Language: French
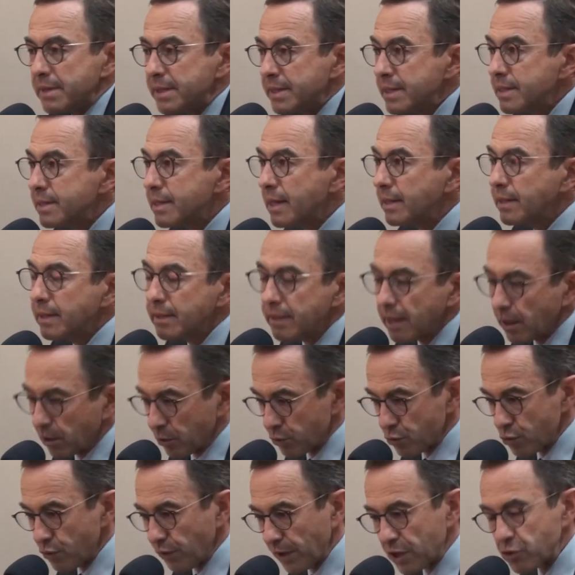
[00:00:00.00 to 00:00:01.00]
Mais si ça
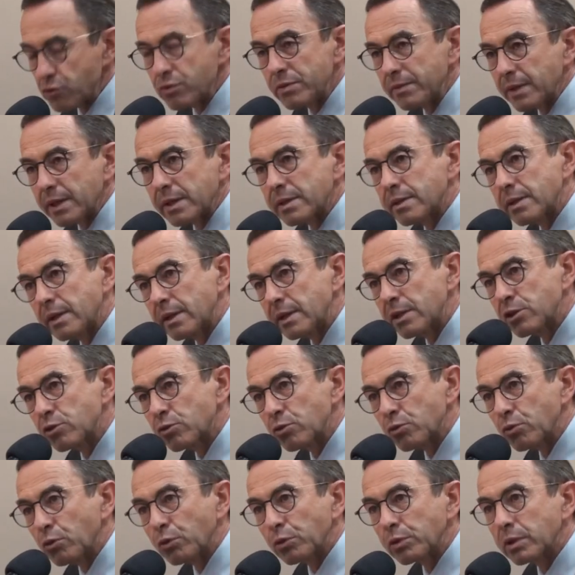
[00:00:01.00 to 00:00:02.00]
n'était que le suffrage universel,
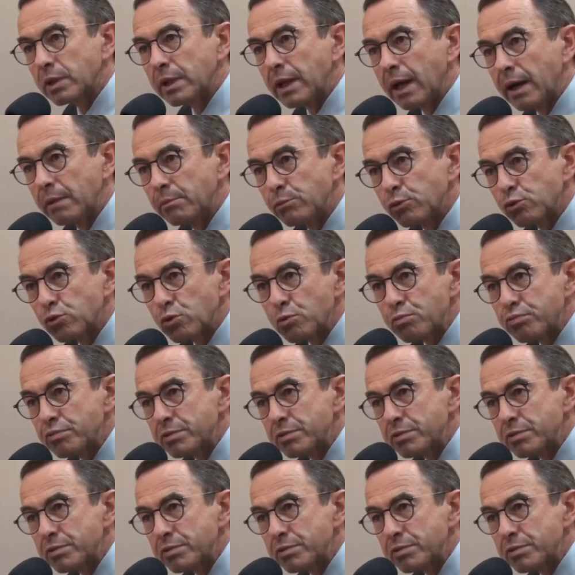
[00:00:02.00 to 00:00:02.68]
ce compte-là, M.